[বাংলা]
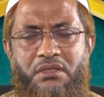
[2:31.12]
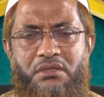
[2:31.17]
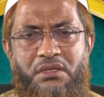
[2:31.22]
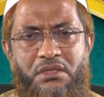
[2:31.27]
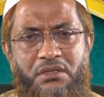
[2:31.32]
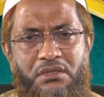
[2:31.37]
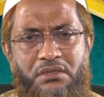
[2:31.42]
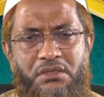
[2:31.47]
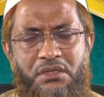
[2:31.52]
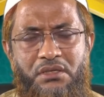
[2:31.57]

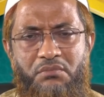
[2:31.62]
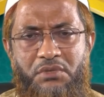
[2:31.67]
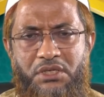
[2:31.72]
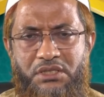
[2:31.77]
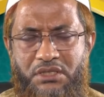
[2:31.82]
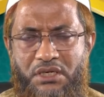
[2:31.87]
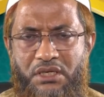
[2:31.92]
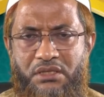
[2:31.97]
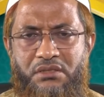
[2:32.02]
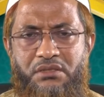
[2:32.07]
তিন দিন বা
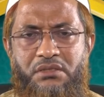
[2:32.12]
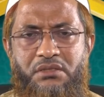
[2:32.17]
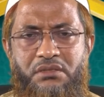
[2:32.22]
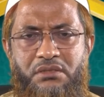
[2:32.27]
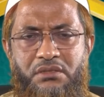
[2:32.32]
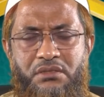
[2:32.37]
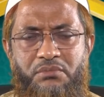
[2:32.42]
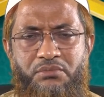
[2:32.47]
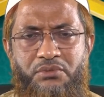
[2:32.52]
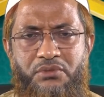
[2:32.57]
চার দিন
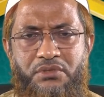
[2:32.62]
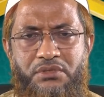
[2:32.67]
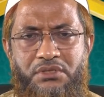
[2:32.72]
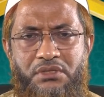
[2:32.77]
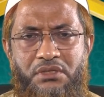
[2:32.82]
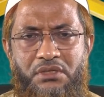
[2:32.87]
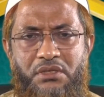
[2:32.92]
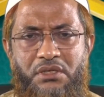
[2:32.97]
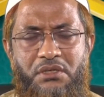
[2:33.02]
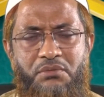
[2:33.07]
তিনি
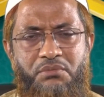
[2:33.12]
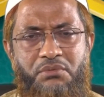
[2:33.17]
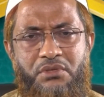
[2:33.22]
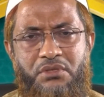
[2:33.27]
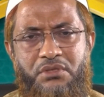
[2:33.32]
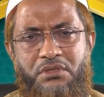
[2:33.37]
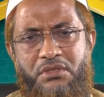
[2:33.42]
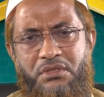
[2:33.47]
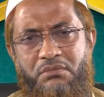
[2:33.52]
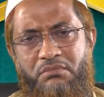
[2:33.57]
পড়েছেন এরপরে
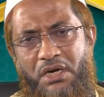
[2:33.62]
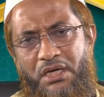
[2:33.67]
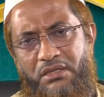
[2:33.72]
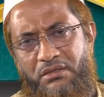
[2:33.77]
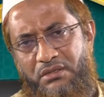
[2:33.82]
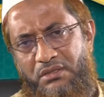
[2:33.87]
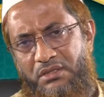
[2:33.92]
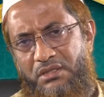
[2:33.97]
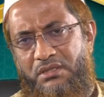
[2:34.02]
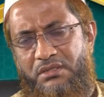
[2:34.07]
তিনি বাদ
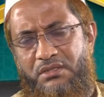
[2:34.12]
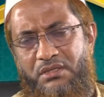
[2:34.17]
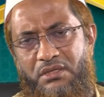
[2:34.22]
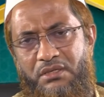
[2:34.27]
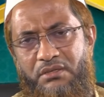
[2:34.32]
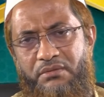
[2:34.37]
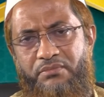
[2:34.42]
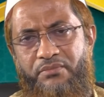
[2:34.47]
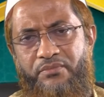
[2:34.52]
দিয়েছেন